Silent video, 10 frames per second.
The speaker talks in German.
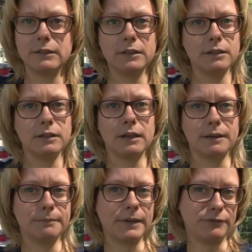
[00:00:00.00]
Sie
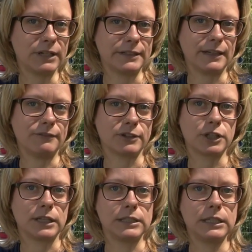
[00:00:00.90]
ähm, entwickeln dann einfach
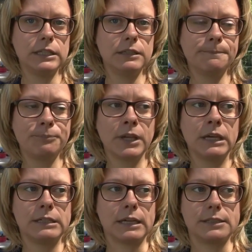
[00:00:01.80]
Strategien,
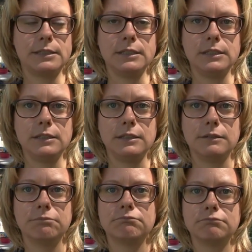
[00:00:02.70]
dass
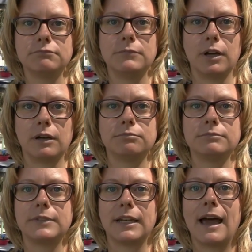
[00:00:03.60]
sie ja,
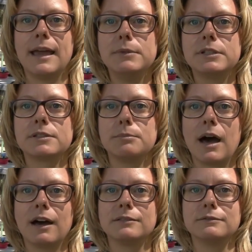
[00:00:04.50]
dann Heimliches
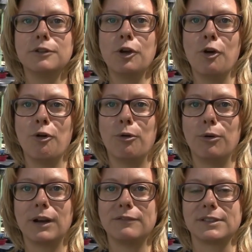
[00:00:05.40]
machen
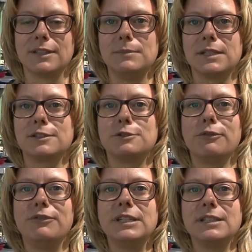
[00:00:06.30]
oder einfach sagen, mir ist es
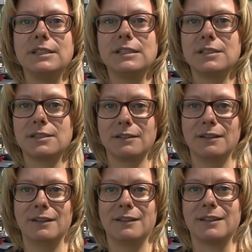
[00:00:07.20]
so wichtig,
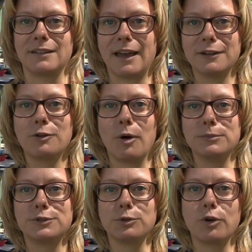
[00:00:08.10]
da dran
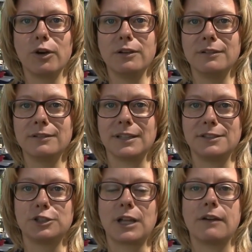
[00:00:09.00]
kommen zu können,
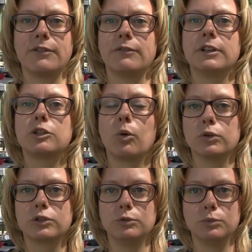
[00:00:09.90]
dass die Strafe einfach nicht
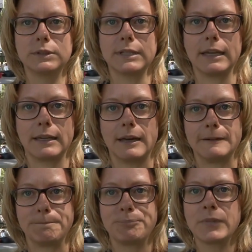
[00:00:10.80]
groß genug sein
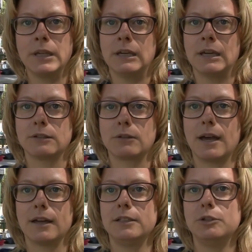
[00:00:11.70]
kann. Also
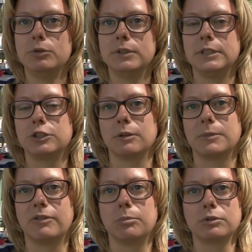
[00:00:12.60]
gerade die Hunde, die schon
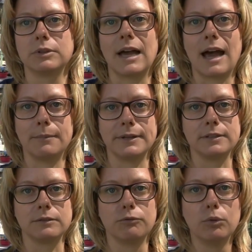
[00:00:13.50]
mit Verboten
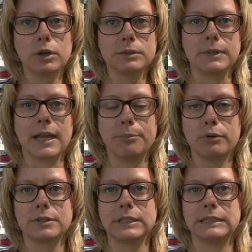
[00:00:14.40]
gearbeitet wurden, mit
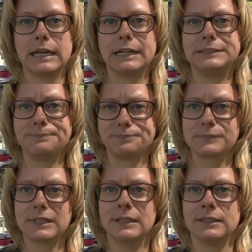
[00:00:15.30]
Abbruchsignalen,
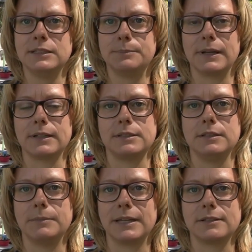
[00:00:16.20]
sieht man, dass
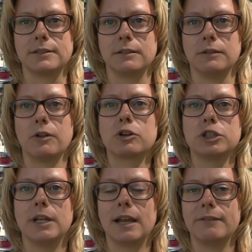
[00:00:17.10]
sie meistens noch
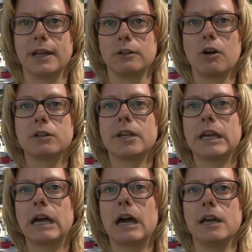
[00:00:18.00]
schneller werden, noch
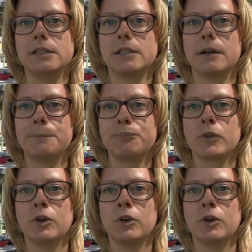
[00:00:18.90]
trickreicher.